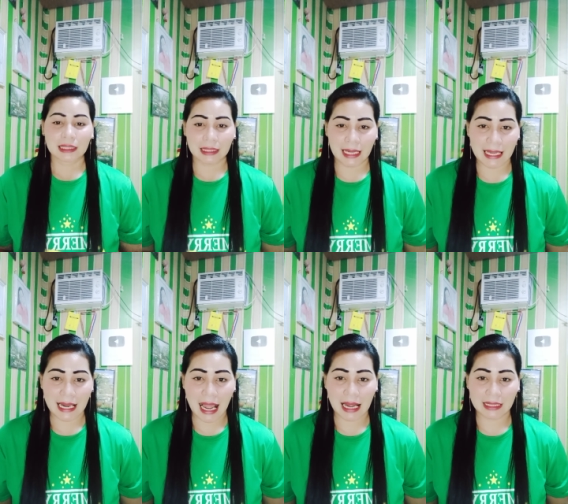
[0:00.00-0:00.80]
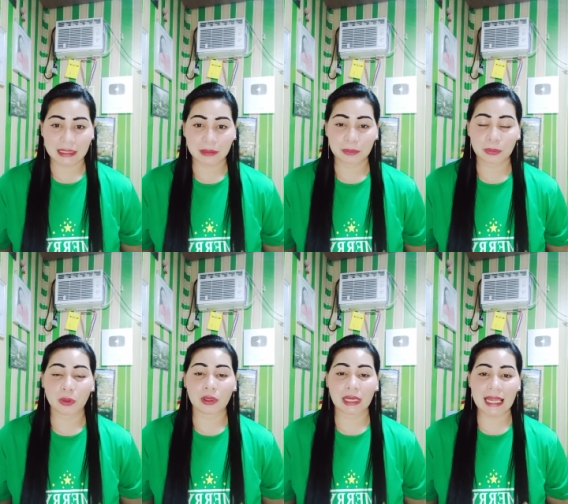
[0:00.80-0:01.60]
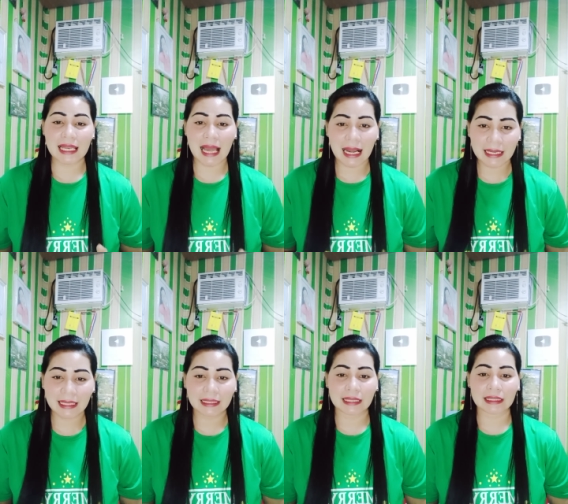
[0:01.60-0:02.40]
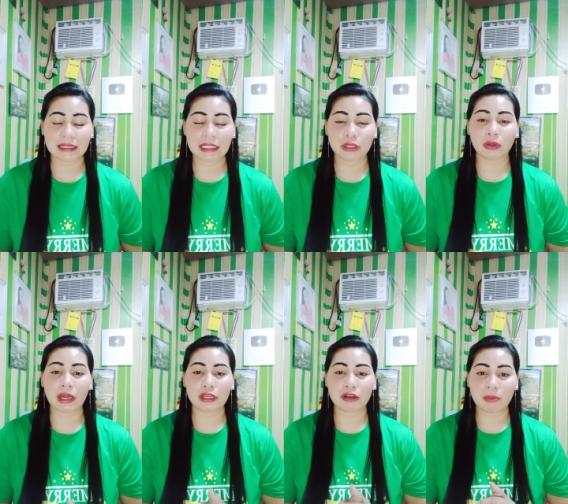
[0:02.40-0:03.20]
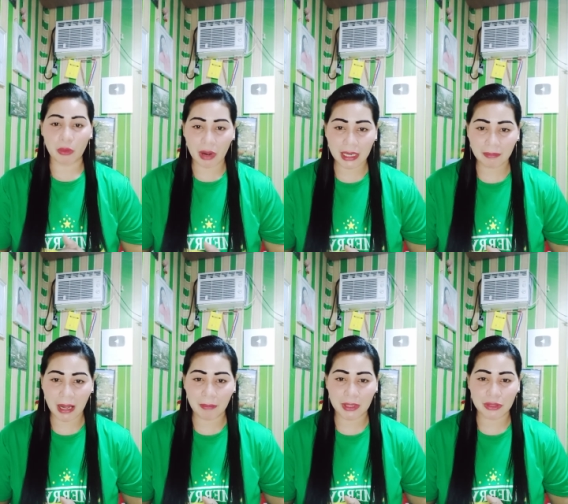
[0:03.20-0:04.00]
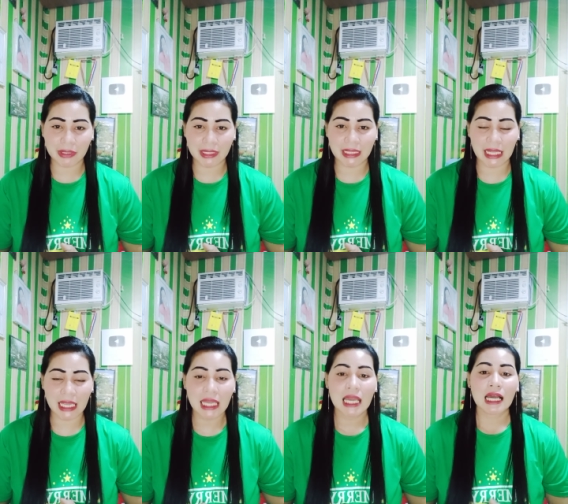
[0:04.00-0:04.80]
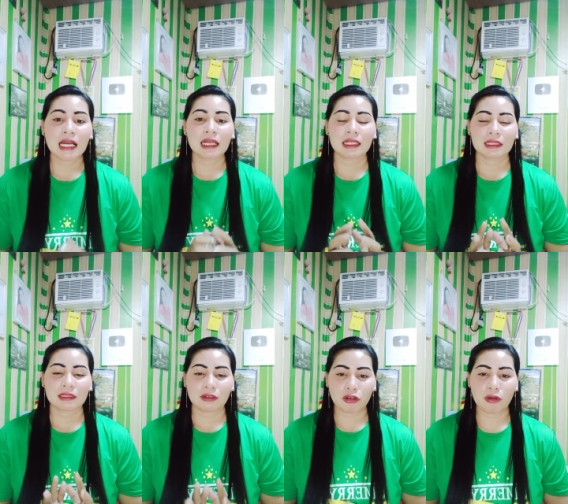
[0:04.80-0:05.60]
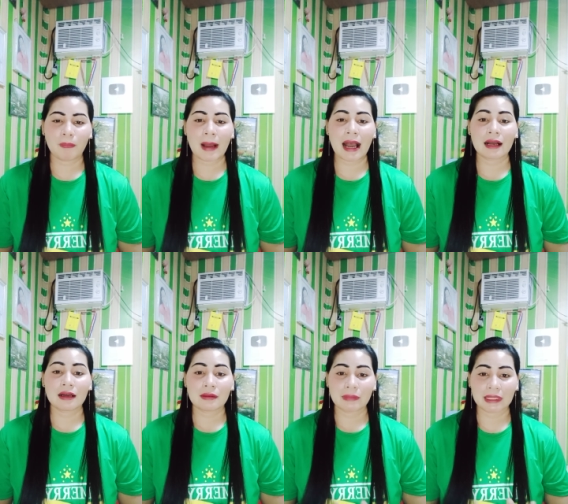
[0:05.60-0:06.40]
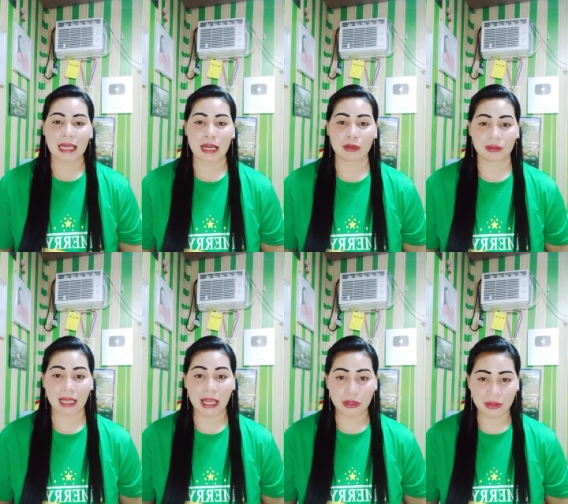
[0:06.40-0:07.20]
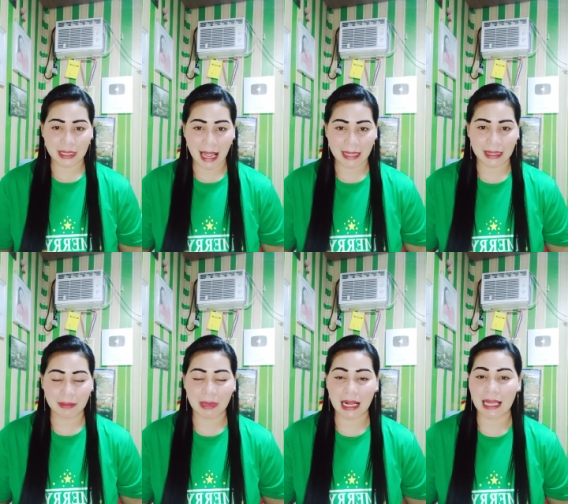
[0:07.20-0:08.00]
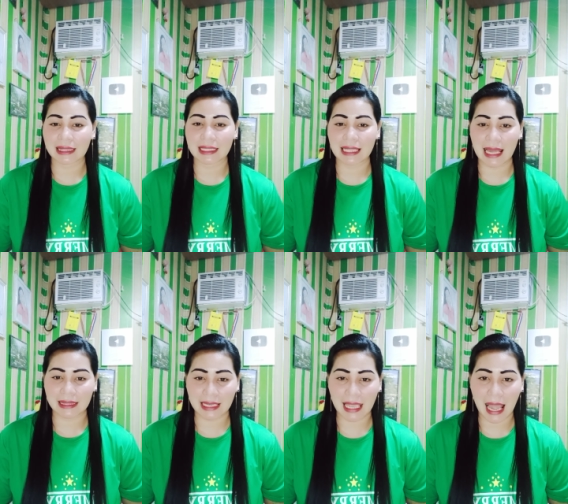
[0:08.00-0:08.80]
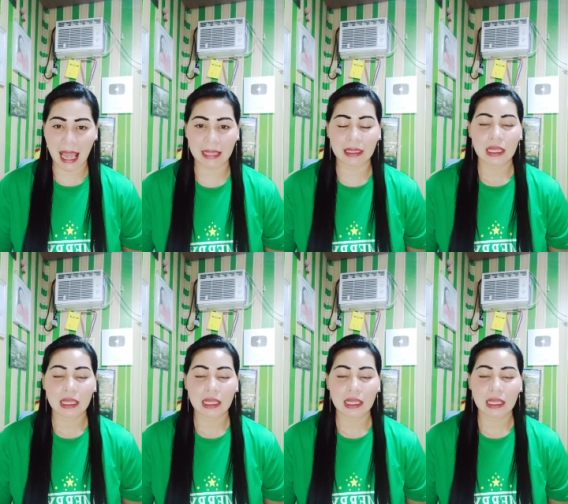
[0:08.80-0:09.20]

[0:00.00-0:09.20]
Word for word: Kailangan din po, kailangan lang natin dito ay gumawa ng pampaswerte upang manalo tayo sa ating mga tinatayaan.